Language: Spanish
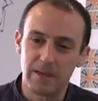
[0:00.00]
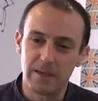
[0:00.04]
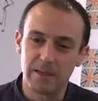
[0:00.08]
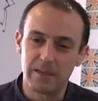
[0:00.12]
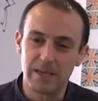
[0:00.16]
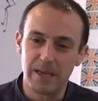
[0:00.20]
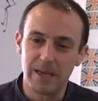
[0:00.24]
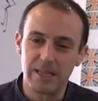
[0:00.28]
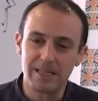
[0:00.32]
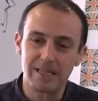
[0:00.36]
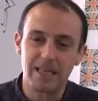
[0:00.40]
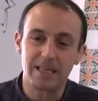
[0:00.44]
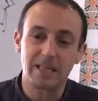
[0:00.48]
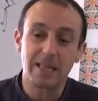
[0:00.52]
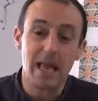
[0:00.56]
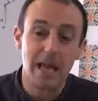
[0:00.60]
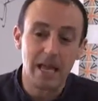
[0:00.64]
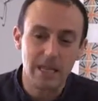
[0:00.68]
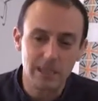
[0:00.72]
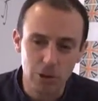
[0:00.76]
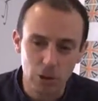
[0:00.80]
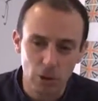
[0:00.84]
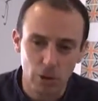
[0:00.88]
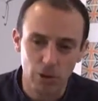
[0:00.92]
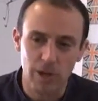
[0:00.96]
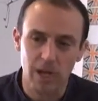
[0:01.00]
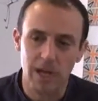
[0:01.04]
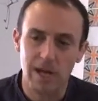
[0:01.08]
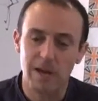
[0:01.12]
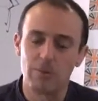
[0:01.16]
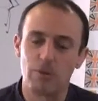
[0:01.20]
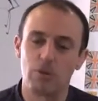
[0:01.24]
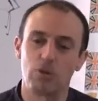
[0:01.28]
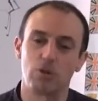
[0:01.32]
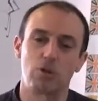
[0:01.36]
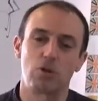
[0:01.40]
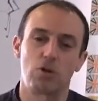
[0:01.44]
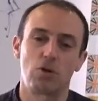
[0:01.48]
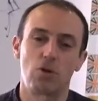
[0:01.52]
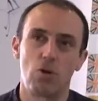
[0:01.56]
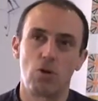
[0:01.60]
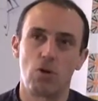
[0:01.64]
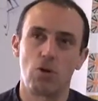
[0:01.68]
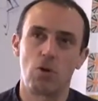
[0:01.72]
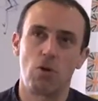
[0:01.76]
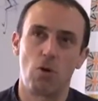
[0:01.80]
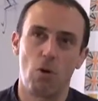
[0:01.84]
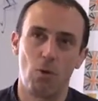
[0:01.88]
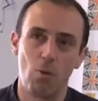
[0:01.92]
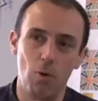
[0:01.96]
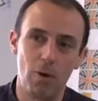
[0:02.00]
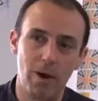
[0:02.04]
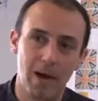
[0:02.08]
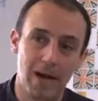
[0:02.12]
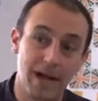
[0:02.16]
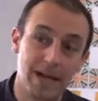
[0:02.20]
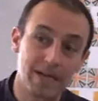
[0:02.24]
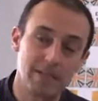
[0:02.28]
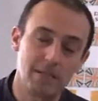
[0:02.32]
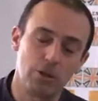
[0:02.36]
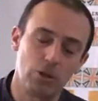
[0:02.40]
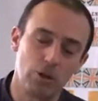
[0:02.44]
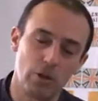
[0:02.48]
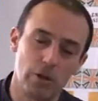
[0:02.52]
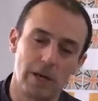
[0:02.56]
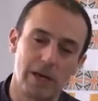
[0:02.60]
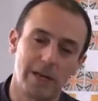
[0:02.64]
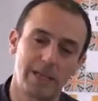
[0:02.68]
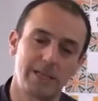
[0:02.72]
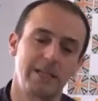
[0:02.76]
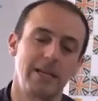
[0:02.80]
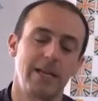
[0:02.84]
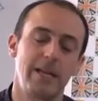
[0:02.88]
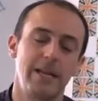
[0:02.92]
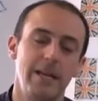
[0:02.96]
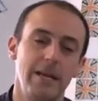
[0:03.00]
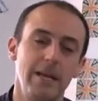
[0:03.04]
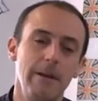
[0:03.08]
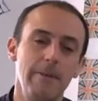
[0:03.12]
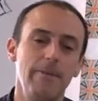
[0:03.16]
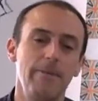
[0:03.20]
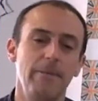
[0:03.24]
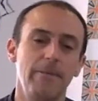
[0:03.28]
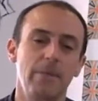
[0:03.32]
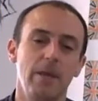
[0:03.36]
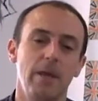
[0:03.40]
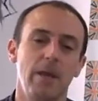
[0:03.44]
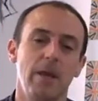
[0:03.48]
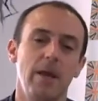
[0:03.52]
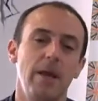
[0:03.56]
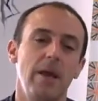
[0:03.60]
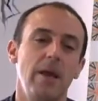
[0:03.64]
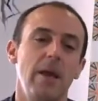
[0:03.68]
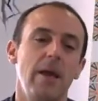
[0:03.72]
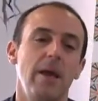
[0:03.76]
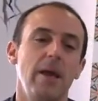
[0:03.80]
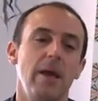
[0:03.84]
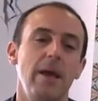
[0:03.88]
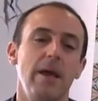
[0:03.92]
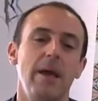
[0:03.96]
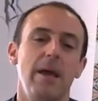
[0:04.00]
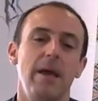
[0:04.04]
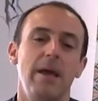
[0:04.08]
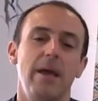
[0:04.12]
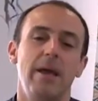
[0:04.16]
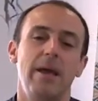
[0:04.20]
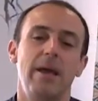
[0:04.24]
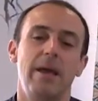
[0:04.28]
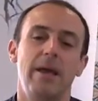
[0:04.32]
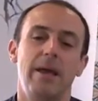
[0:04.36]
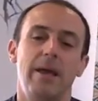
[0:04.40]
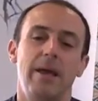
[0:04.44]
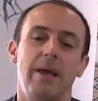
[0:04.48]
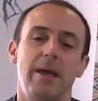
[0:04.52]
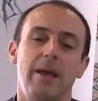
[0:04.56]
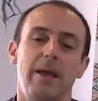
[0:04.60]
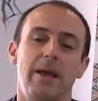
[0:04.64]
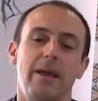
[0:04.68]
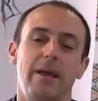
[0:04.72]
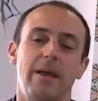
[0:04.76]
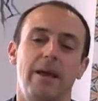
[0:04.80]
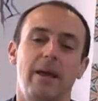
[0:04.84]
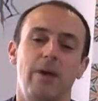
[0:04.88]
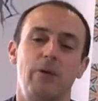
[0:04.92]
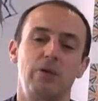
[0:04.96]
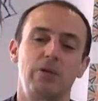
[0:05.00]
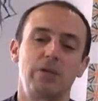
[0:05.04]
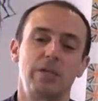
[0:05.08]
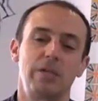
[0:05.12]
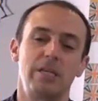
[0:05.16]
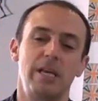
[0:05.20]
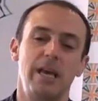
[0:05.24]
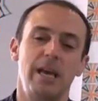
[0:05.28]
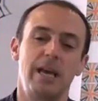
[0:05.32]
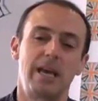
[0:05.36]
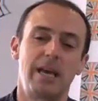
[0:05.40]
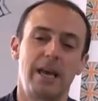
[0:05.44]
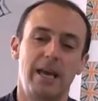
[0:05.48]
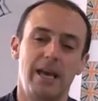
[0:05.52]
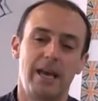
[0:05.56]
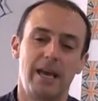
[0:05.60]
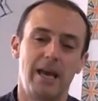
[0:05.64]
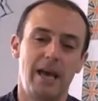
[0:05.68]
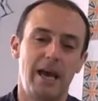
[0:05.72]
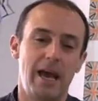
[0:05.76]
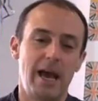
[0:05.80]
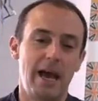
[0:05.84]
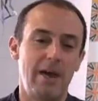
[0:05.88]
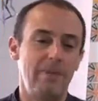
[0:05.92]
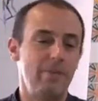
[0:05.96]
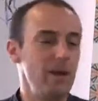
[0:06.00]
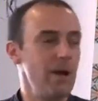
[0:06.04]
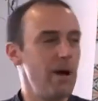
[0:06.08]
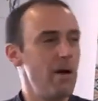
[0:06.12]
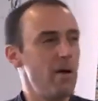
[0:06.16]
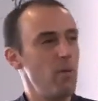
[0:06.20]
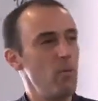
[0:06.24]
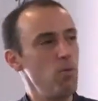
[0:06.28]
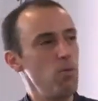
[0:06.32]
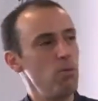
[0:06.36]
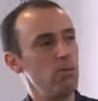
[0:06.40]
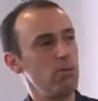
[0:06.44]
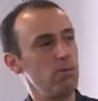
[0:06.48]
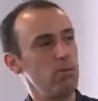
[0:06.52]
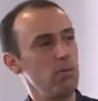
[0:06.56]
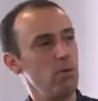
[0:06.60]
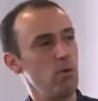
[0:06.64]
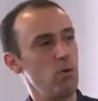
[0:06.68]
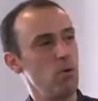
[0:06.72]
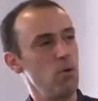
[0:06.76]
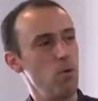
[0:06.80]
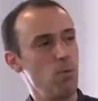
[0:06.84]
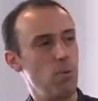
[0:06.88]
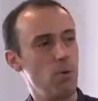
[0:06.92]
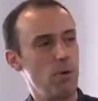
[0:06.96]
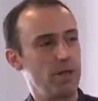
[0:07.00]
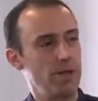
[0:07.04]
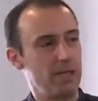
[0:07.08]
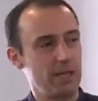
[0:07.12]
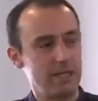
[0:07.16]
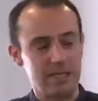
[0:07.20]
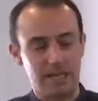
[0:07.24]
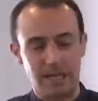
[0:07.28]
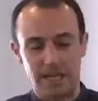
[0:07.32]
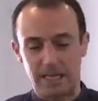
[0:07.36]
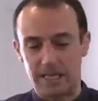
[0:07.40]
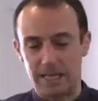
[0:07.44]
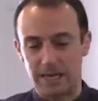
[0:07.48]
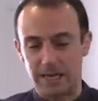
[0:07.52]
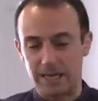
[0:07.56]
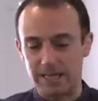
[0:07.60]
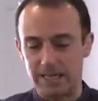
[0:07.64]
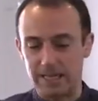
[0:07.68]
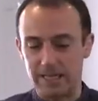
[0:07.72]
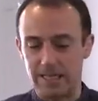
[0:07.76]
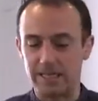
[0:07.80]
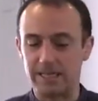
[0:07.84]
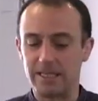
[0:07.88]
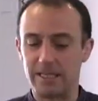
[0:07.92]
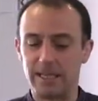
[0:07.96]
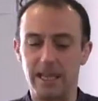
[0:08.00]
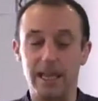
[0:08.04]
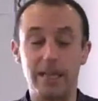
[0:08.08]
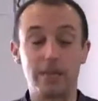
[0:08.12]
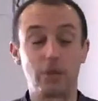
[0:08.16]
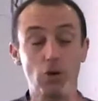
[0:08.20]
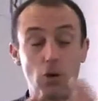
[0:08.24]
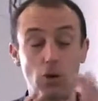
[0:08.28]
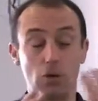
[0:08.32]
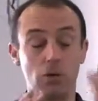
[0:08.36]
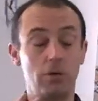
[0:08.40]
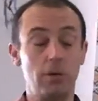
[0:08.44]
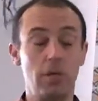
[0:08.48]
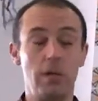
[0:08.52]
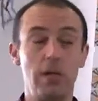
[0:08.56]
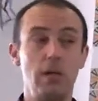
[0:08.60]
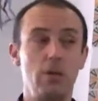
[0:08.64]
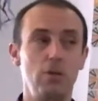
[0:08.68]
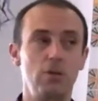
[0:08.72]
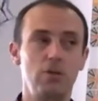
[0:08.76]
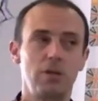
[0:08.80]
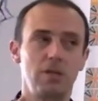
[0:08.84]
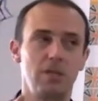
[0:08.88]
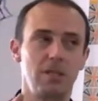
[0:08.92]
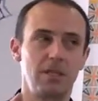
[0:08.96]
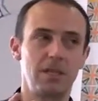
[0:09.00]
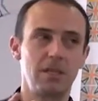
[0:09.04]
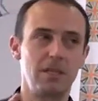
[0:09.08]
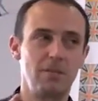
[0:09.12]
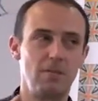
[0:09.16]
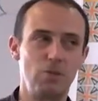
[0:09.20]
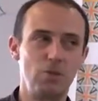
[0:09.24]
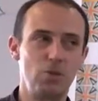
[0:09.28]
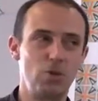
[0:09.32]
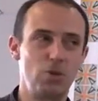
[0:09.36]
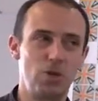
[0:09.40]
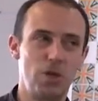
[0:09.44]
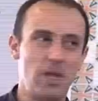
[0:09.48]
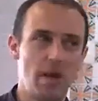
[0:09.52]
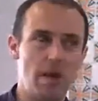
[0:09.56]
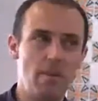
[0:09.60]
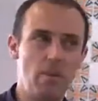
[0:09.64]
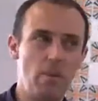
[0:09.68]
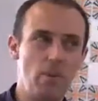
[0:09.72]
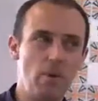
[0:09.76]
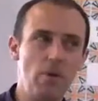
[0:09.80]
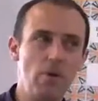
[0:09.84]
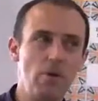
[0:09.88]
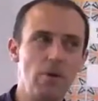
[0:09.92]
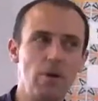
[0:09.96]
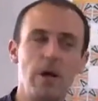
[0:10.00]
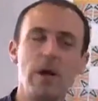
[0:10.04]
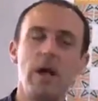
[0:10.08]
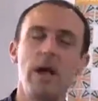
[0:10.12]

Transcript: ese, texto, digamos, como a casi toda la serie, eh, que nos decía que había un grupo de extraterrestres escondidos desde hace mucho tiempo